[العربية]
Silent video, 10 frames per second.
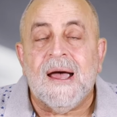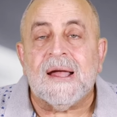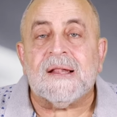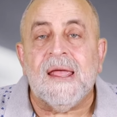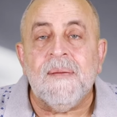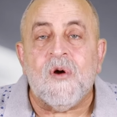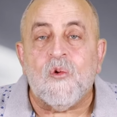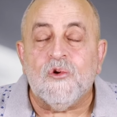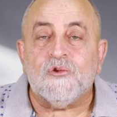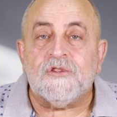هتلاقيه
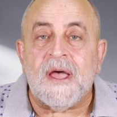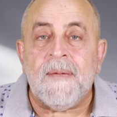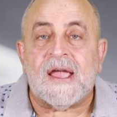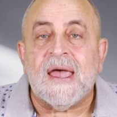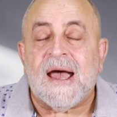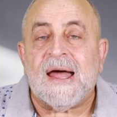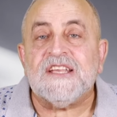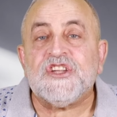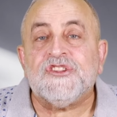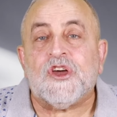موجود قدامك
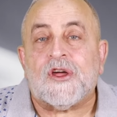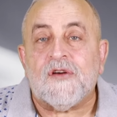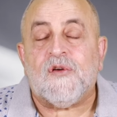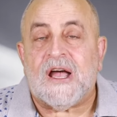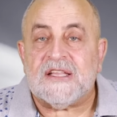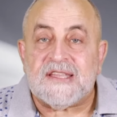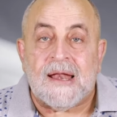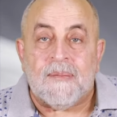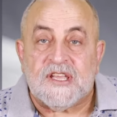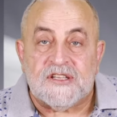علشان تعرفه حتى
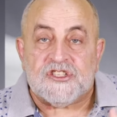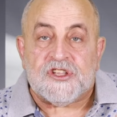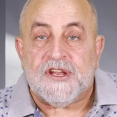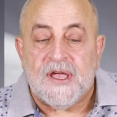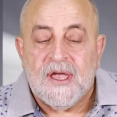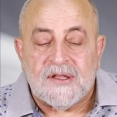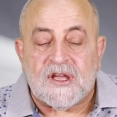لما تيجي تشتريه